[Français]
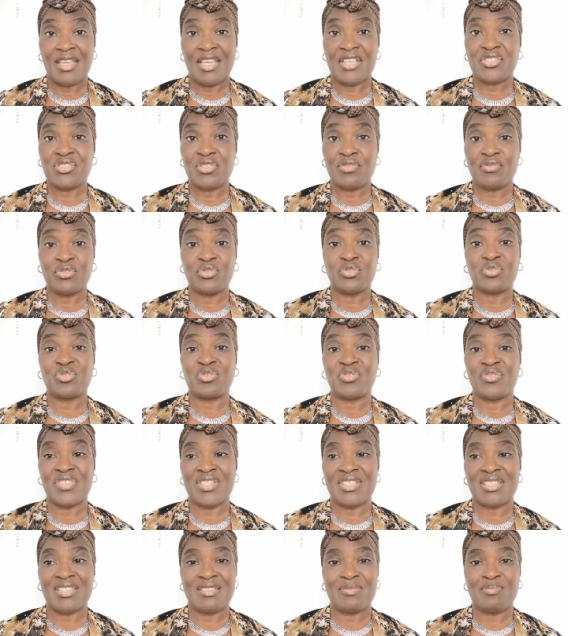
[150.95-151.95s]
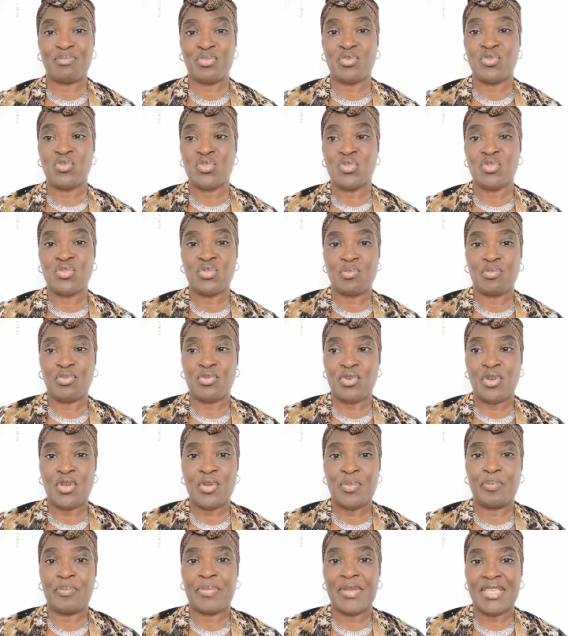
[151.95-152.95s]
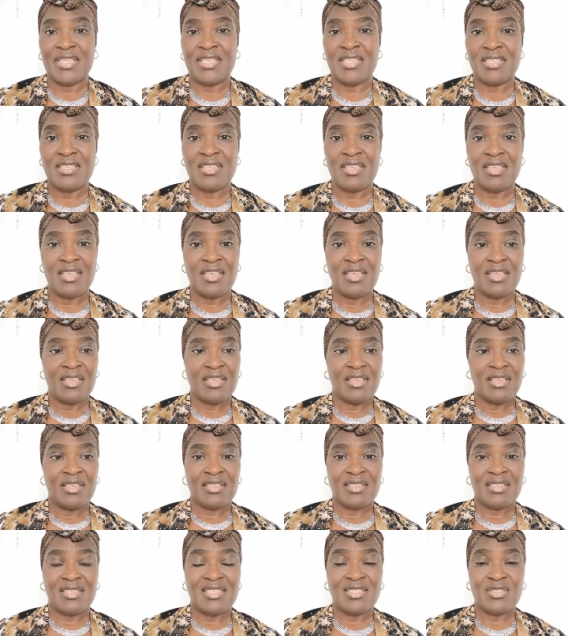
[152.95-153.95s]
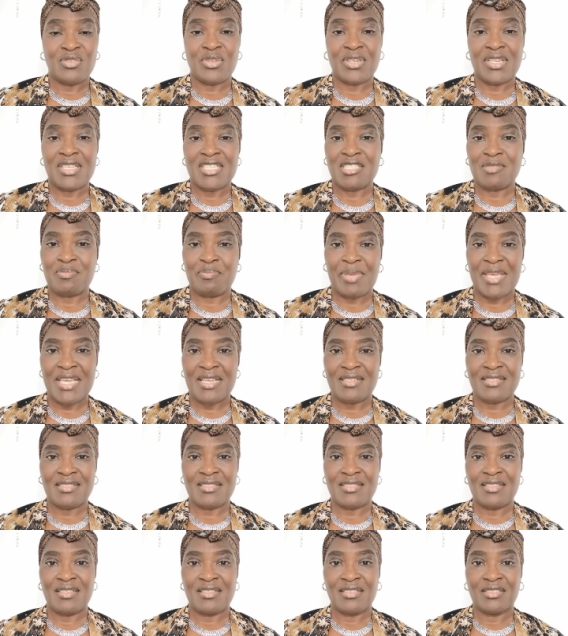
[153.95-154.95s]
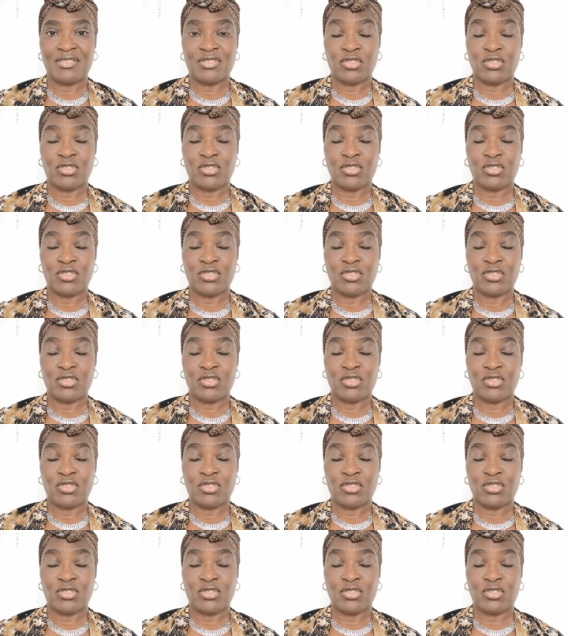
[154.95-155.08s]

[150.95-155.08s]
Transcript: Est-ce que vous trouvez que pour, pour un pays qui se respecte,